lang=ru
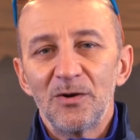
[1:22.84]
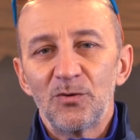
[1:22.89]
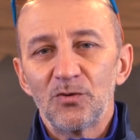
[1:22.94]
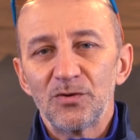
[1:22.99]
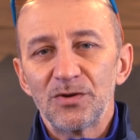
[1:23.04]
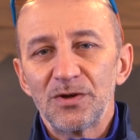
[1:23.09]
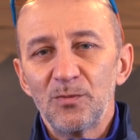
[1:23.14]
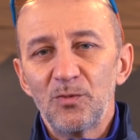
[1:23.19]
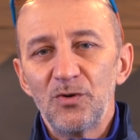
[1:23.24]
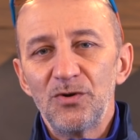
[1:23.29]

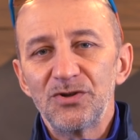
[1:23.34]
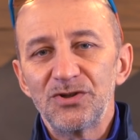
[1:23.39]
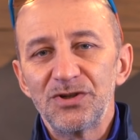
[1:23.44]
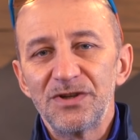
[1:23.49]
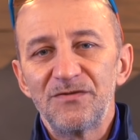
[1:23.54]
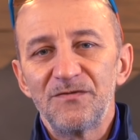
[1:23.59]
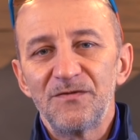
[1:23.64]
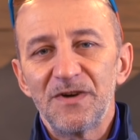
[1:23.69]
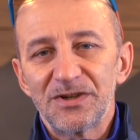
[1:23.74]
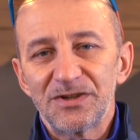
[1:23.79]
Куртка будет
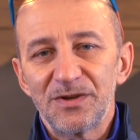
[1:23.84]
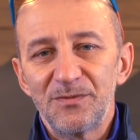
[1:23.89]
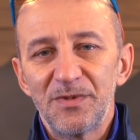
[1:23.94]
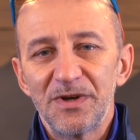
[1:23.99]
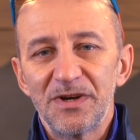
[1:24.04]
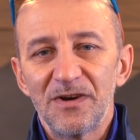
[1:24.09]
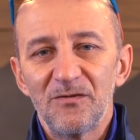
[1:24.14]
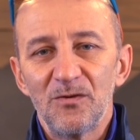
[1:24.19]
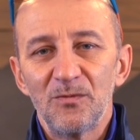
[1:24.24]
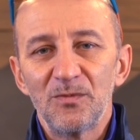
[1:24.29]
жить в вашем
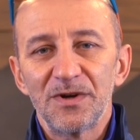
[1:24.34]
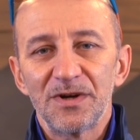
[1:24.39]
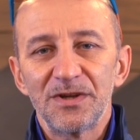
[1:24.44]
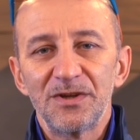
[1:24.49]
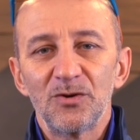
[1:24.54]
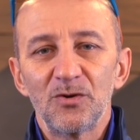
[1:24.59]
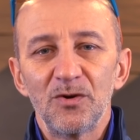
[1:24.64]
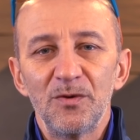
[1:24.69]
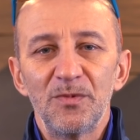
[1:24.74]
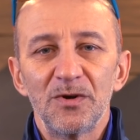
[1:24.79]
беговом
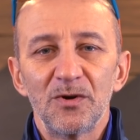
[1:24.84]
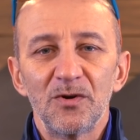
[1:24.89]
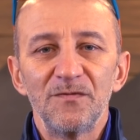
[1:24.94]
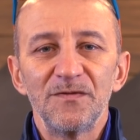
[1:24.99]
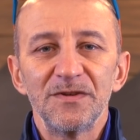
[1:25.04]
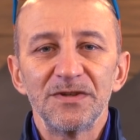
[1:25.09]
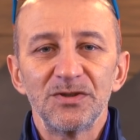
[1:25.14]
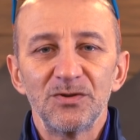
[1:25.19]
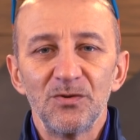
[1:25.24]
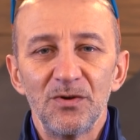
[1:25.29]
гардеробе
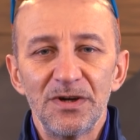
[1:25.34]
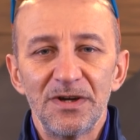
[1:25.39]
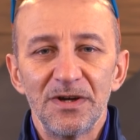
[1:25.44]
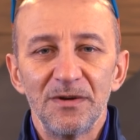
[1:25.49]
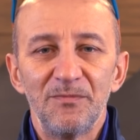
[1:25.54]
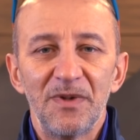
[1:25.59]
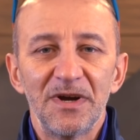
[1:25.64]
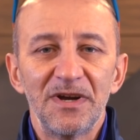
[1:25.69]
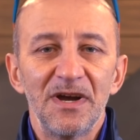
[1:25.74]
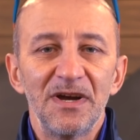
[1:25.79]
ровно
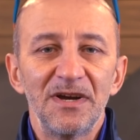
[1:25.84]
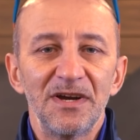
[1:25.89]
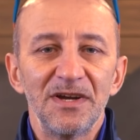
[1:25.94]
столько, пока